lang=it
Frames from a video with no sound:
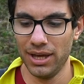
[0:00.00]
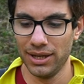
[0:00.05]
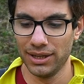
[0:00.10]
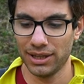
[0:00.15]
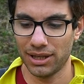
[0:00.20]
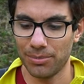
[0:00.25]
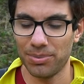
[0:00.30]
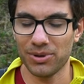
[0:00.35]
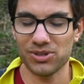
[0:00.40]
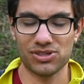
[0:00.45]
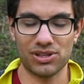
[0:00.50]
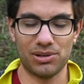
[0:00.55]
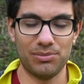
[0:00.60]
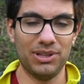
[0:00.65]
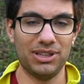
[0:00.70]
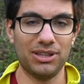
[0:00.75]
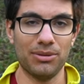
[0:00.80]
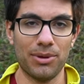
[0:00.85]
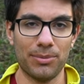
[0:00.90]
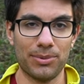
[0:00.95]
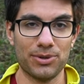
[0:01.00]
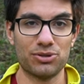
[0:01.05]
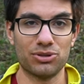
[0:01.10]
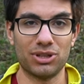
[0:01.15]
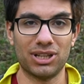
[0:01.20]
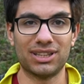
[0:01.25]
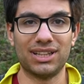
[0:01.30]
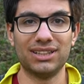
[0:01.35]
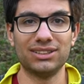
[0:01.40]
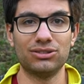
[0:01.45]
che personalmente mi è
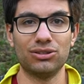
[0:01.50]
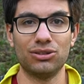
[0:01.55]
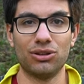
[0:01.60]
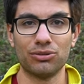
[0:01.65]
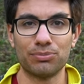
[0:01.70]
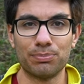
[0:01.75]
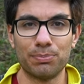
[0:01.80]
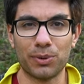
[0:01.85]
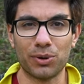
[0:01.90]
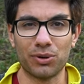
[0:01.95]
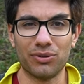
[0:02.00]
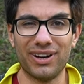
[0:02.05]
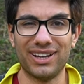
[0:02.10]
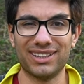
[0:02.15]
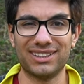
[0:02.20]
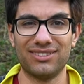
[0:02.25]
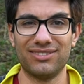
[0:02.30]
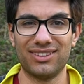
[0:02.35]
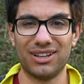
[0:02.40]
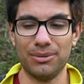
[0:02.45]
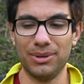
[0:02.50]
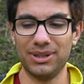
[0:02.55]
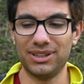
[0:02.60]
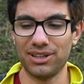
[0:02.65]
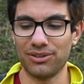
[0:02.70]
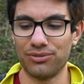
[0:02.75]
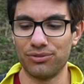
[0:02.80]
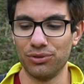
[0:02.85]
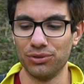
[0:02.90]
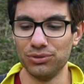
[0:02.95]
piaciuta tanto, l'ho provata veramente
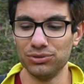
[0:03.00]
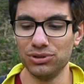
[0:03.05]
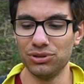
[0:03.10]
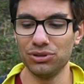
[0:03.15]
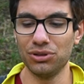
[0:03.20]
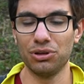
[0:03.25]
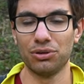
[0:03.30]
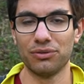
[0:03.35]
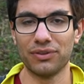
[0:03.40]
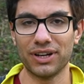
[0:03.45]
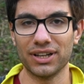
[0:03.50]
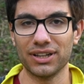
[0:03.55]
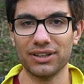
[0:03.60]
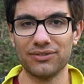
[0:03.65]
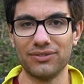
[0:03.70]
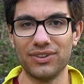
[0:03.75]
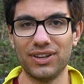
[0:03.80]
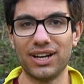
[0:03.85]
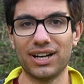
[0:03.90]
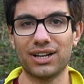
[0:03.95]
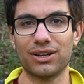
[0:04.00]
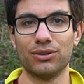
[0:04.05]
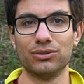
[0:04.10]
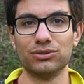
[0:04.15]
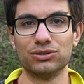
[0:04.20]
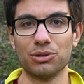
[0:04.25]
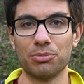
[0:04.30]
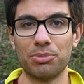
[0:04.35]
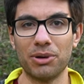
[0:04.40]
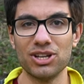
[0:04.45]
a fondo e vi
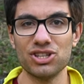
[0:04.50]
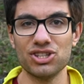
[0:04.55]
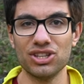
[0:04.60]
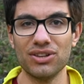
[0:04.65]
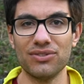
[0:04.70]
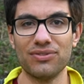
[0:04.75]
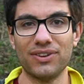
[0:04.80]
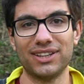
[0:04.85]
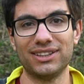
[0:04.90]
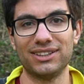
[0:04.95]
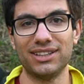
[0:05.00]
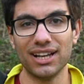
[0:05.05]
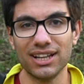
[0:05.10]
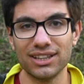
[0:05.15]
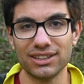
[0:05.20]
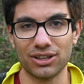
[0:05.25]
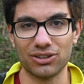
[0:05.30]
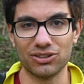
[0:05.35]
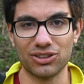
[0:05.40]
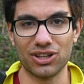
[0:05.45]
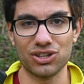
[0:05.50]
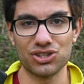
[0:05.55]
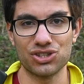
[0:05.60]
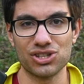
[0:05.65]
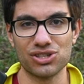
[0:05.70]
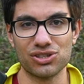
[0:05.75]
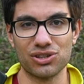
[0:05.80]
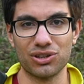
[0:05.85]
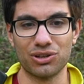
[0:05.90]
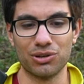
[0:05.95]
racconto pregi e difetti all'interno della
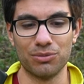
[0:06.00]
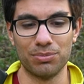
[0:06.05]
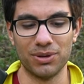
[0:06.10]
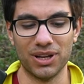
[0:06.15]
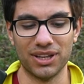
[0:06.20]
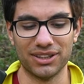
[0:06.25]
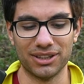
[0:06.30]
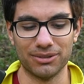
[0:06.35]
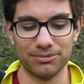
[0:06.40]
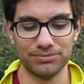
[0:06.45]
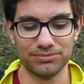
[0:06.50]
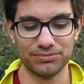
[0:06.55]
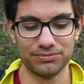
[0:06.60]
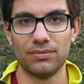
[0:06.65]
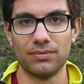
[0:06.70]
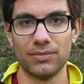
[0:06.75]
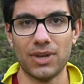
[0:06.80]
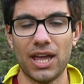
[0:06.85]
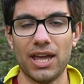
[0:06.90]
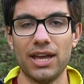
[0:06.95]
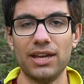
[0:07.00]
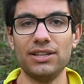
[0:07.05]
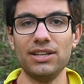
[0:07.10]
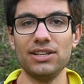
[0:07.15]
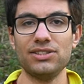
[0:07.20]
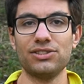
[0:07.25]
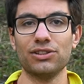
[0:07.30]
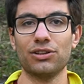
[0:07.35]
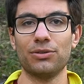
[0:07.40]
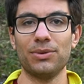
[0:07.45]
recensione completa.
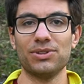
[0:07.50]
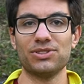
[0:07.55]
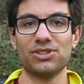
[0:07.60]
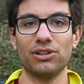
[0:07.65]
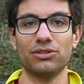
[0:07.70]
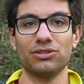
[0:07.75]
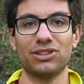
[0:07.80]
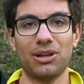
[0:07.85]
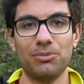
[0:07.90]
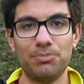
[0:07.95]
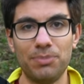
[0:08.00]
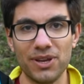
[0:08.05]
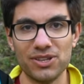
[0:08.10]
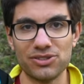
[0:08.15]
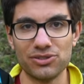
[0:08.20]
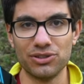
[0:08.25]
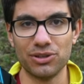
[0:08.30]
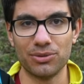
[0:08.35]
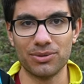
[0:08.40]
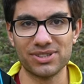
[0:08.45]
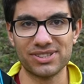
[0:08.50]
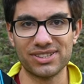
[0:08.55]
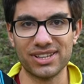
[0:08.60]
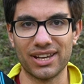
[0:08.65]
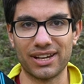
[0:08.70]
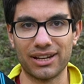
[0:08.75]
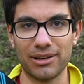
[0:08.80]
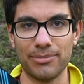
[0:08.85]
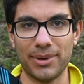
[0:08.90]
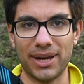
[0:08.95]
Inizio come al solito dal peso di queste
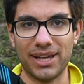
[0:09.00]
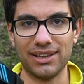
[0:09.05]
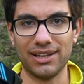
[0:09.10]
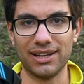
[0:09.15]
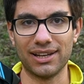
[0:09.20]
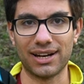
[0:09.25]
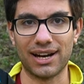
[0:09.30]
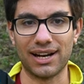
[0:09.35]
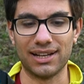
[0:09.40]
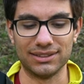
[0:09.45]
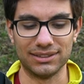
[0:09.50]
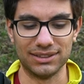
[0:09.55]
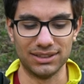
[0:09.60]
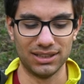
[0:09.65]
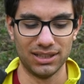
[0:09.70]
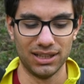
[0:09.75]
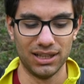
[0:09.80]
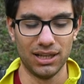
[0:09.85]
ribelle run.